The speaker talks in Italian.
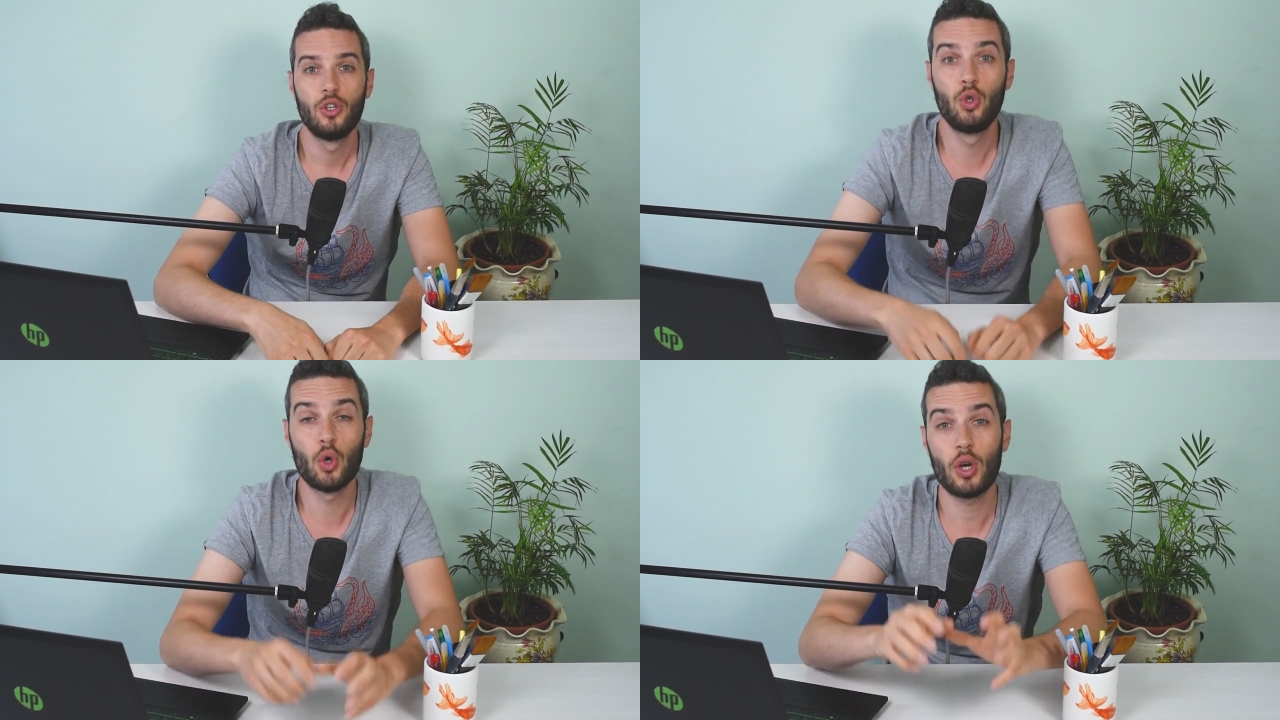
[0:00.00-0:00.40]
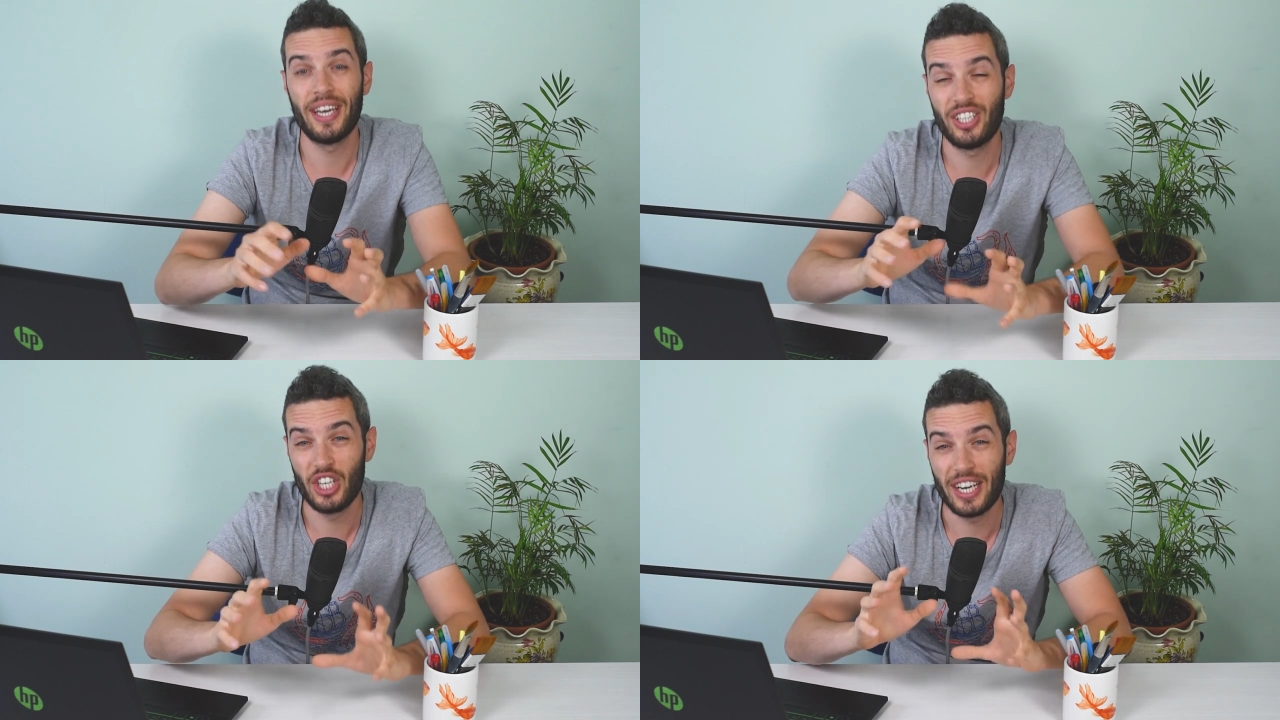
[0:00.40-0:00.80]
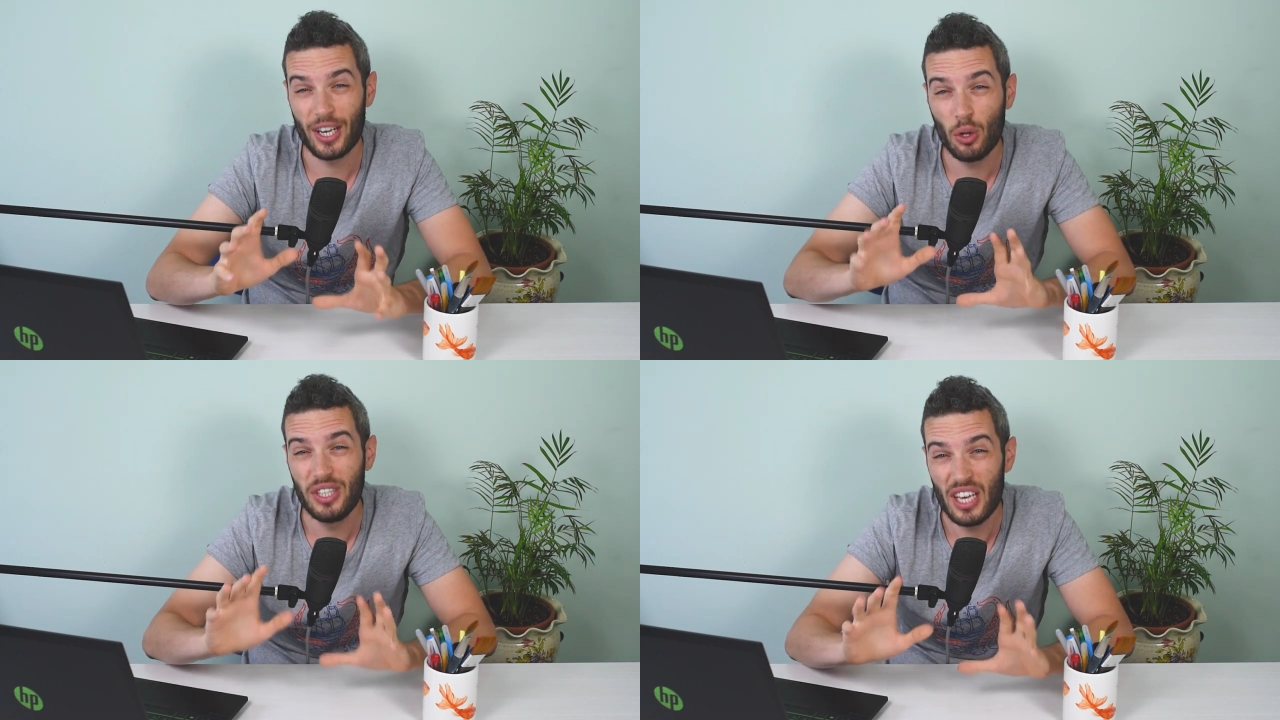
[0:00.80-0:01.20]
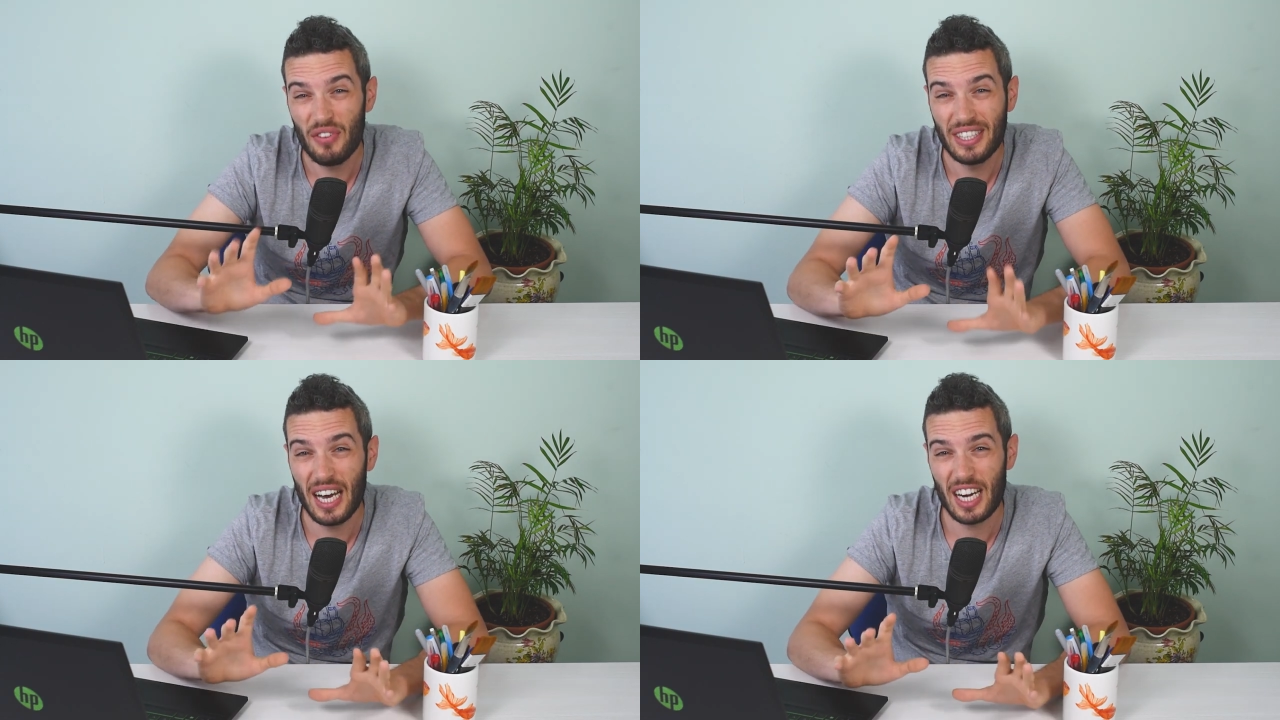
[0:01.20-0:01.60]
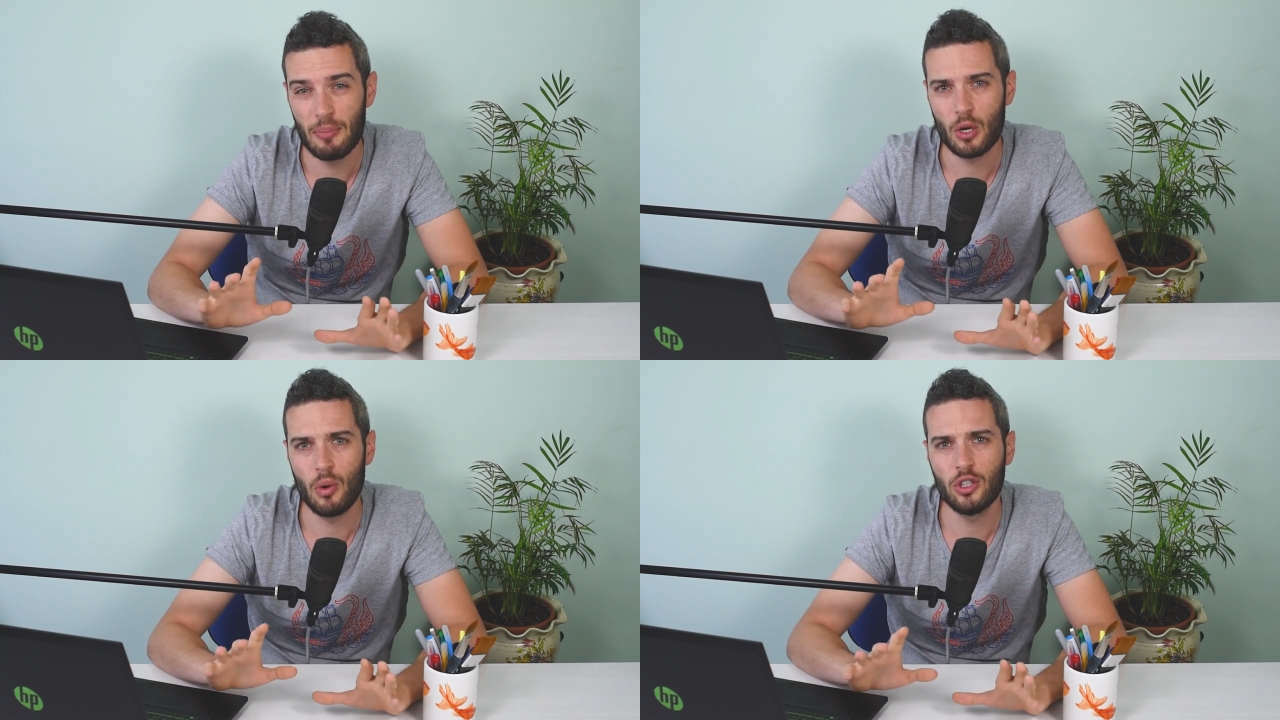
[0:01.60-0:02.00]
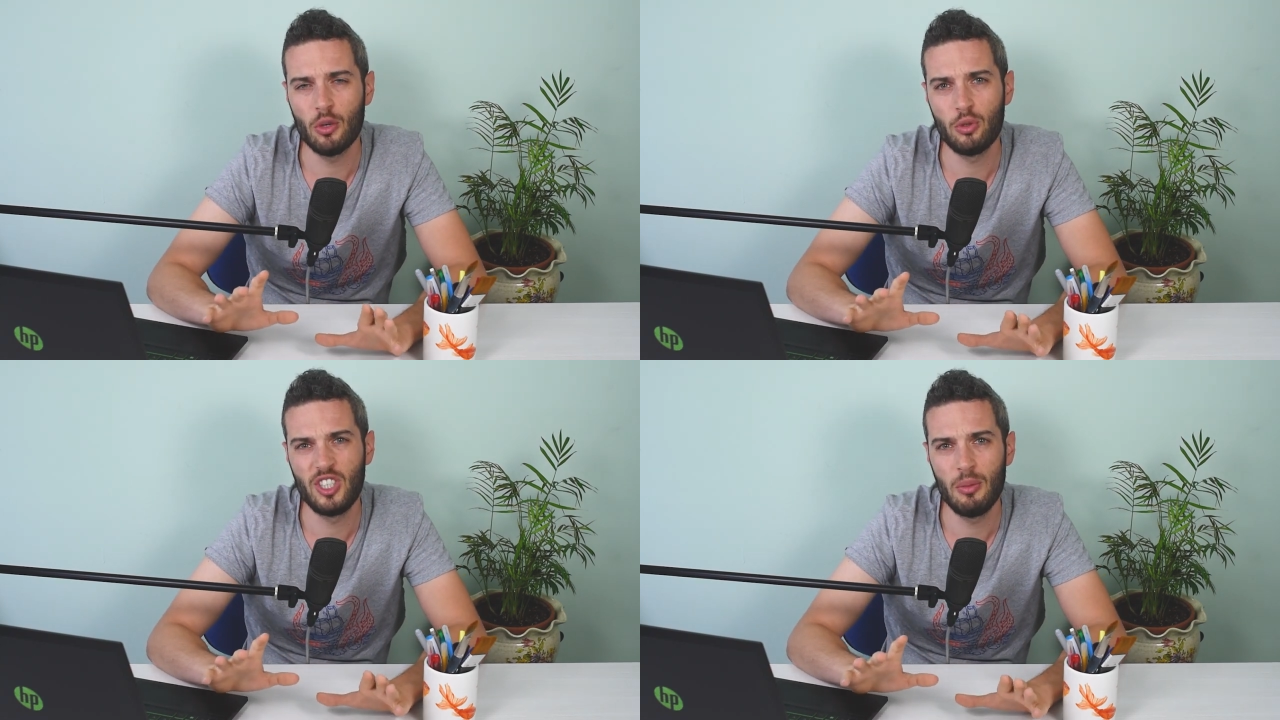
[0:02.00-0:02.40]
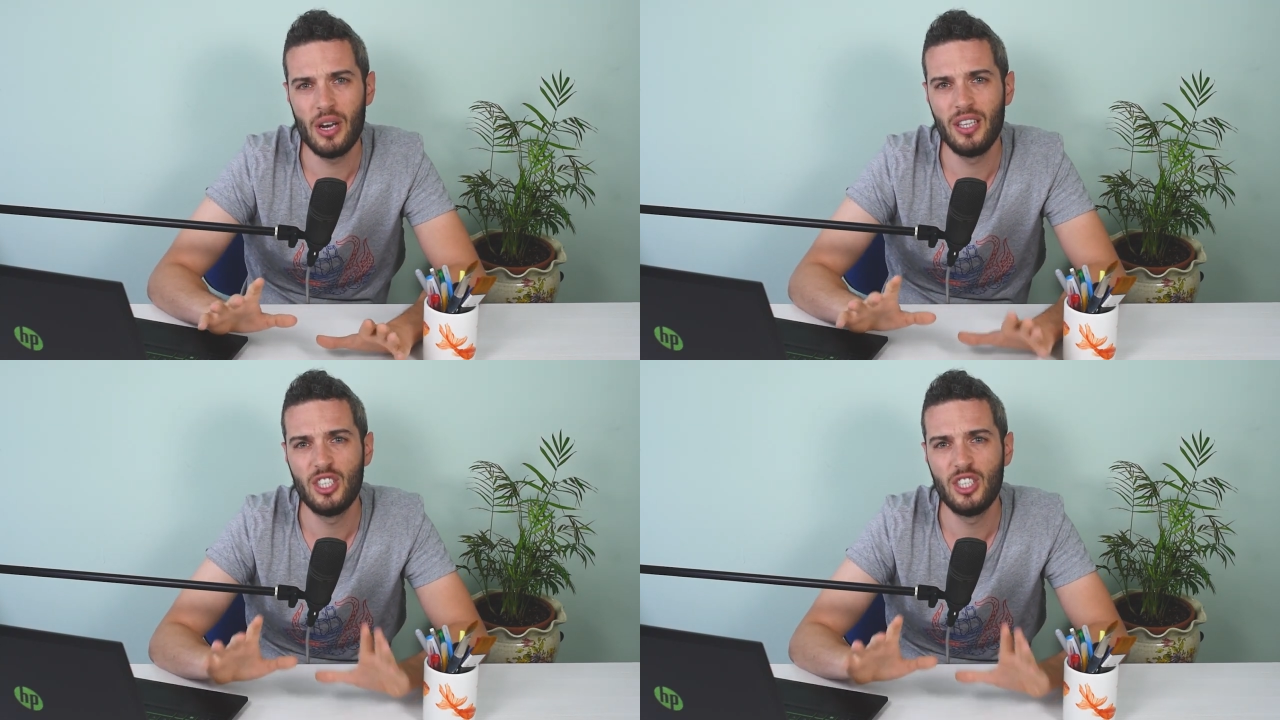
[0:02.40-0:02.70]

Giuro che cercherò di evitare per quanto possibile